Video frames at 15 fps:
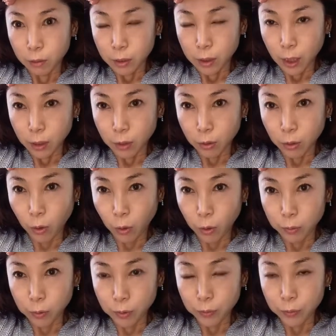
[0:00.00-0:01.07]
前頭
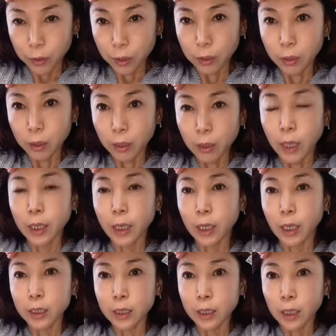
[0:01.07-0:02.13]
部鼻
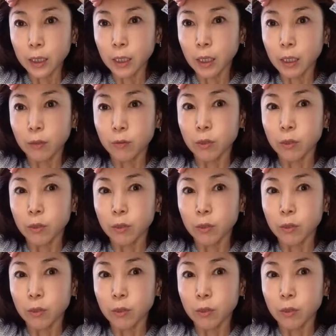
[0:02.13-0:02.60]
から炊きながら